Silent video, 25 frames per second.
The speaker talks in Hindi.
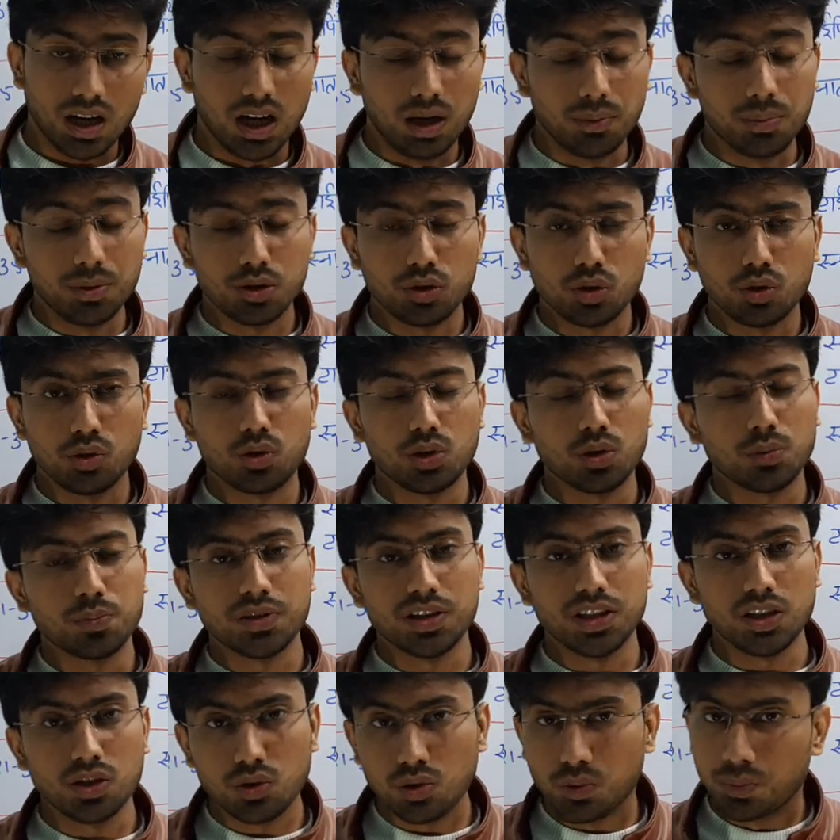अभी तो ग्रुप
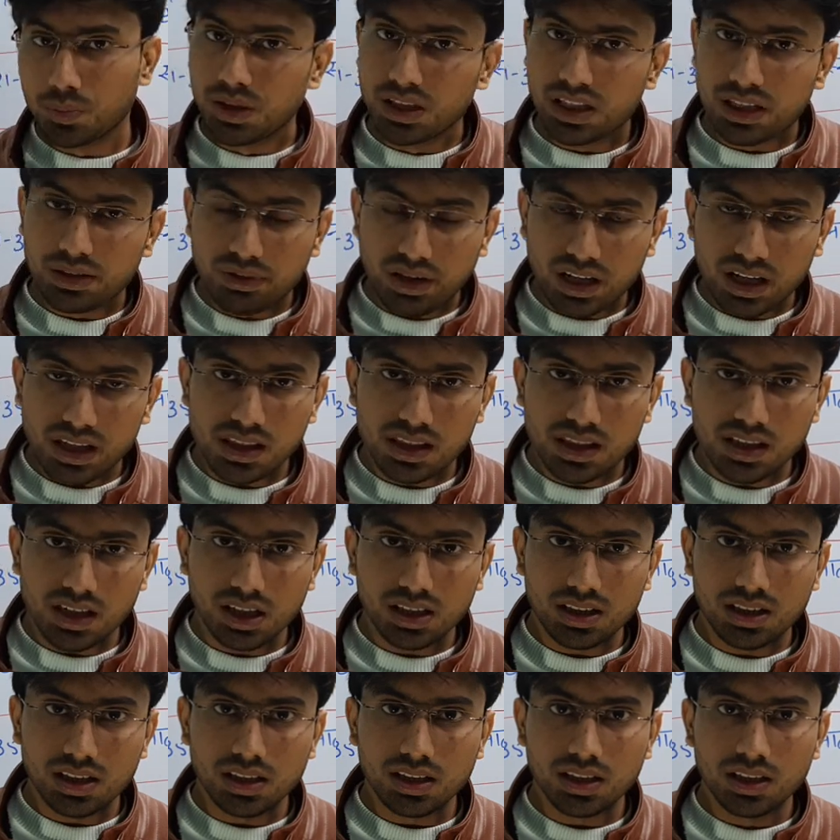सी ग्रुप डी की वैकेंसी
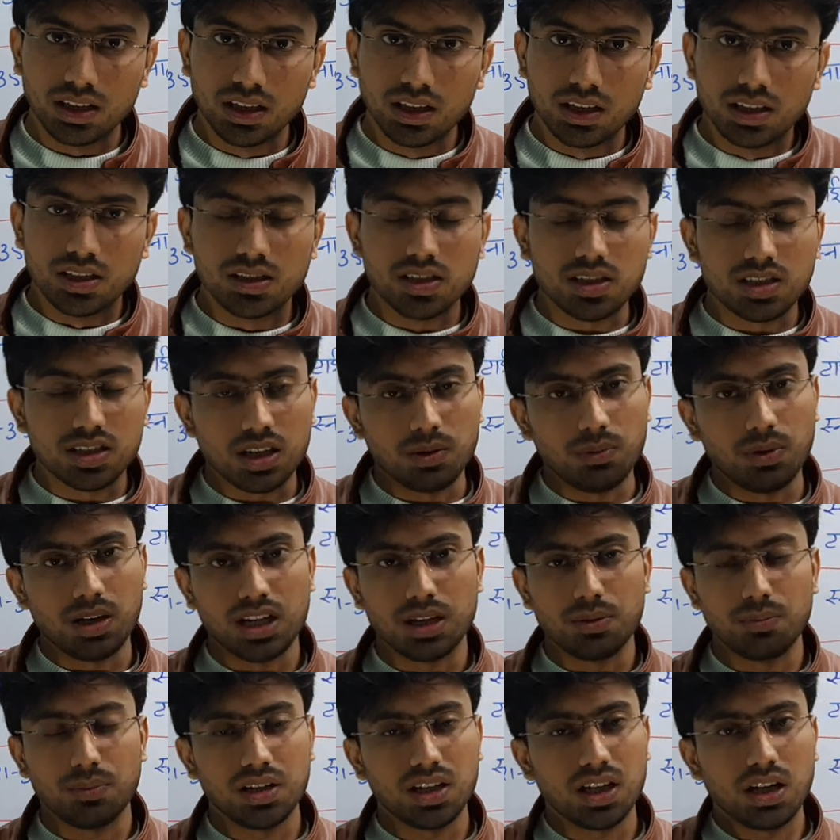आई थी जिसके
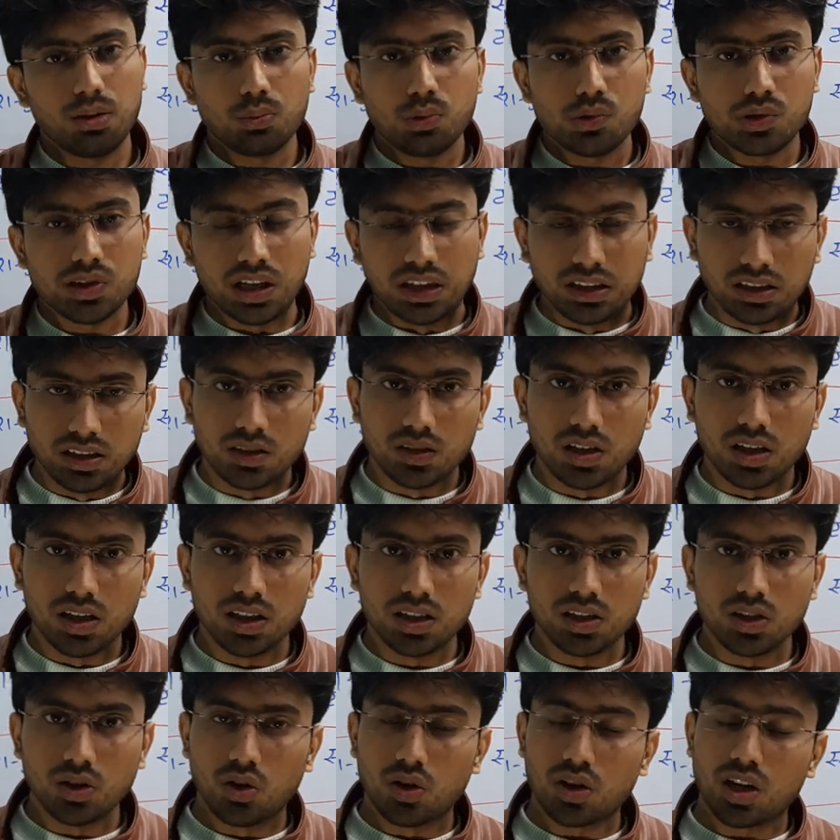बारे में मैंने आपको सारी डिटेल
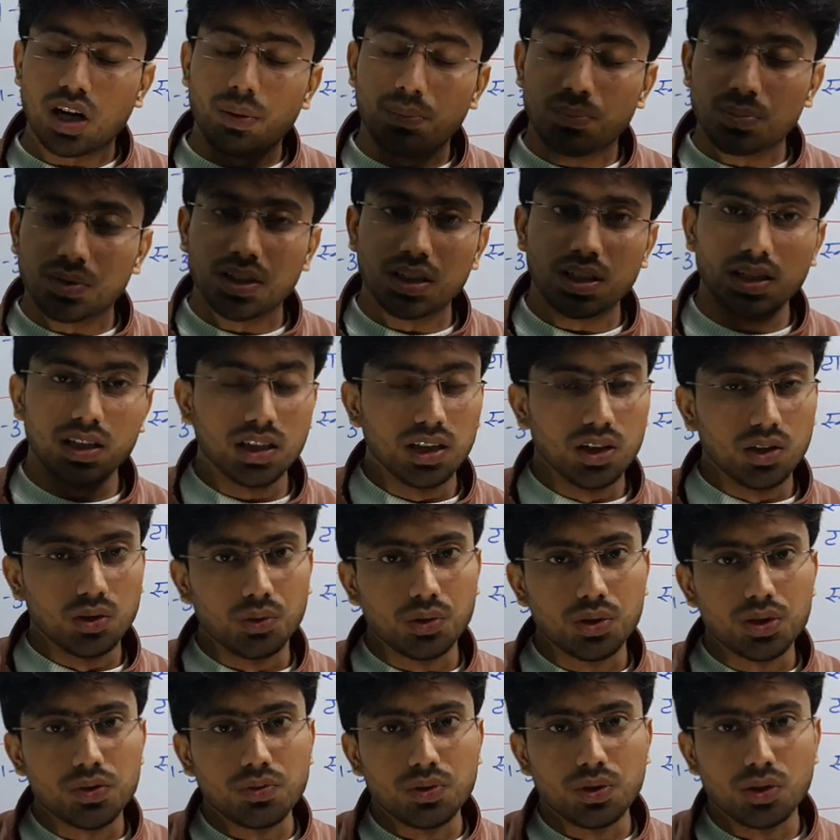दी और आपने
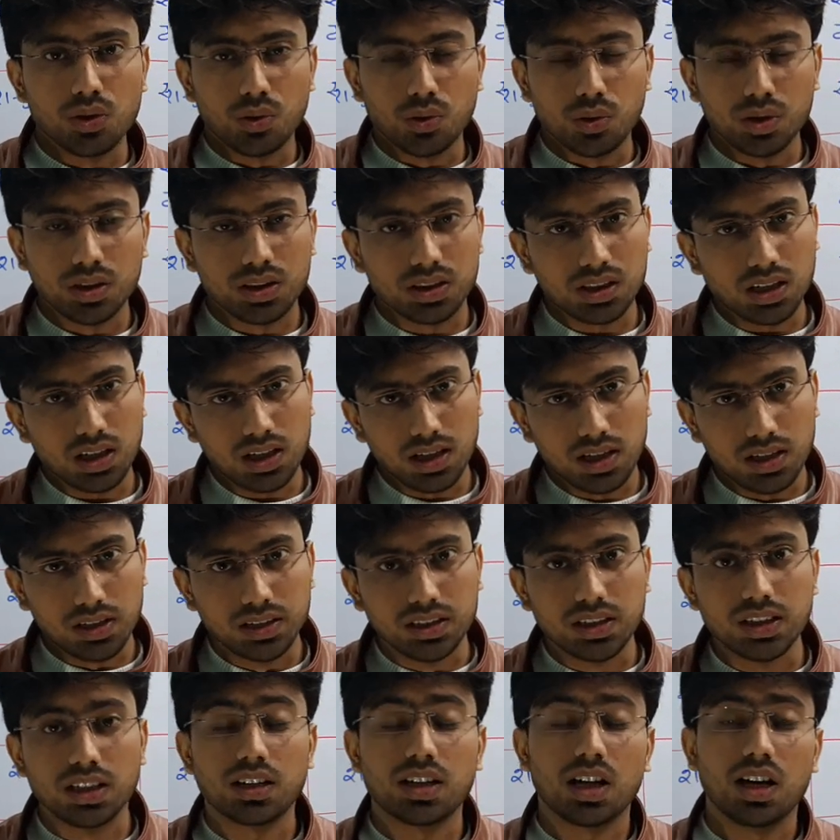उस वीडियो को इतना
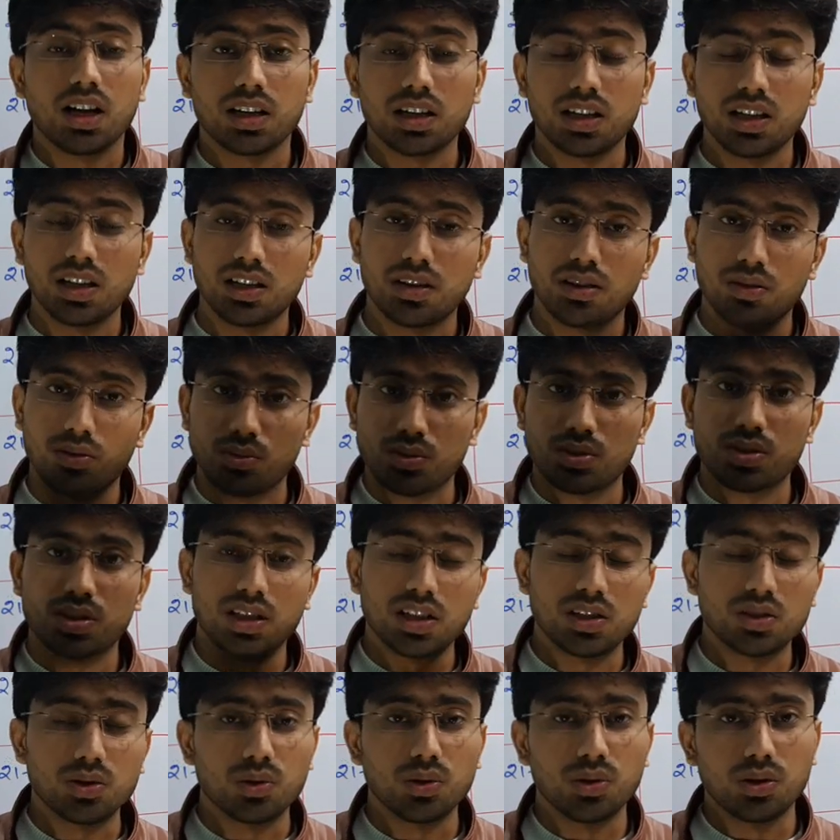देखा कि
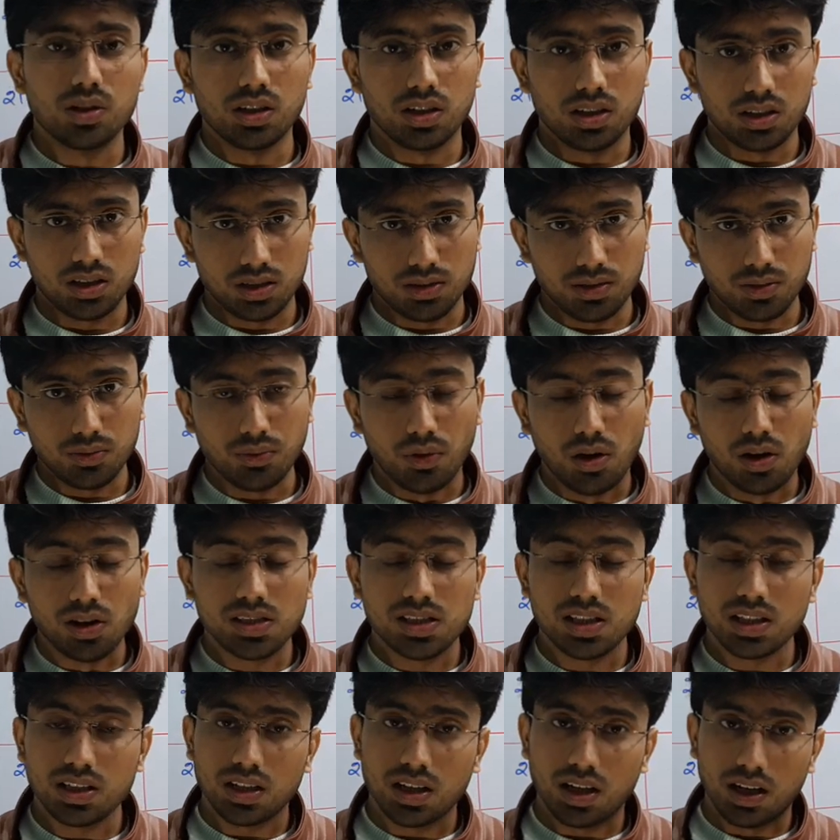उसकी जो
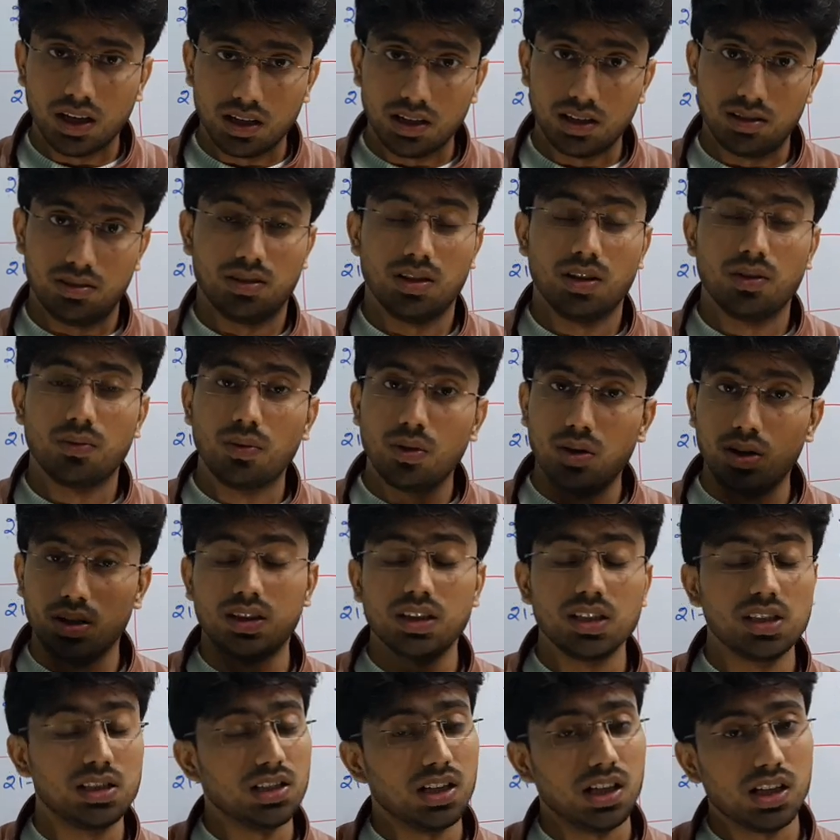वॉचिंग है वो
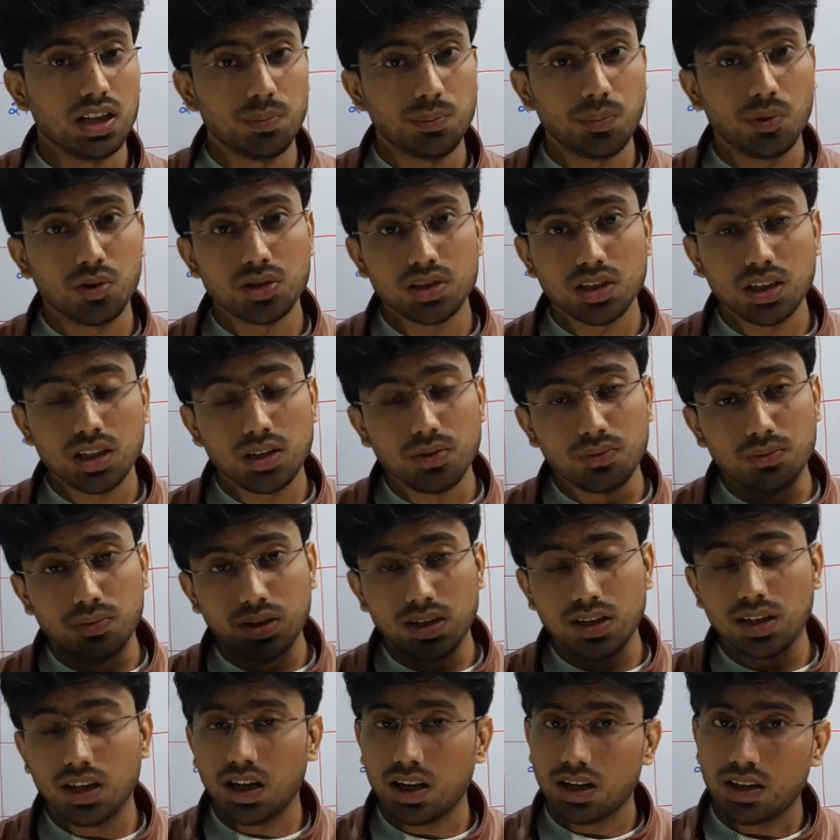इतनी ज़्यादा पहुँच गई कि
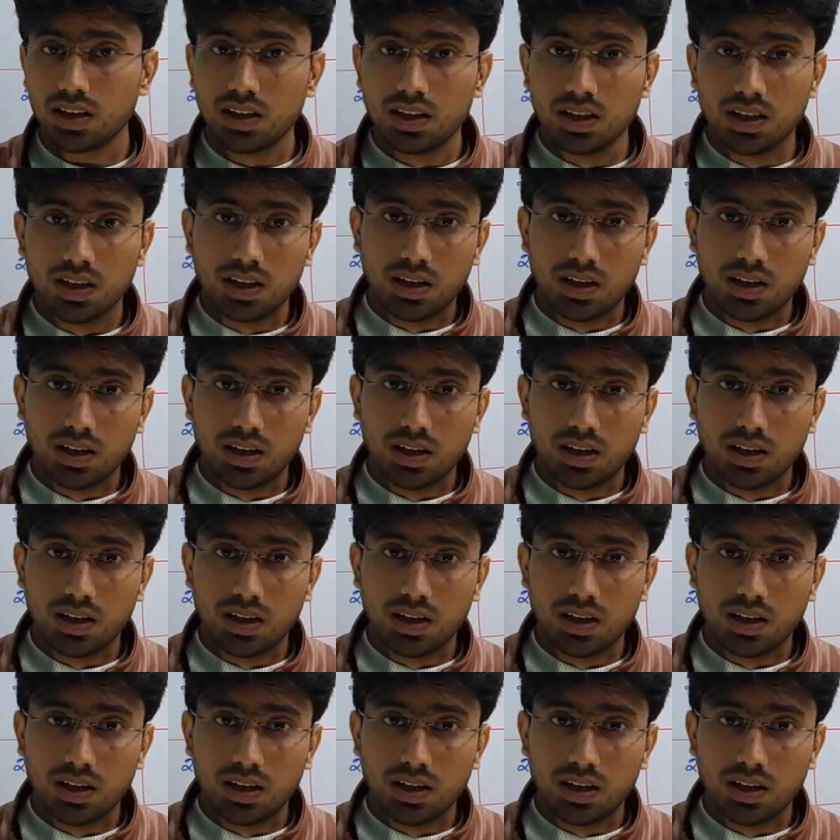वन लाख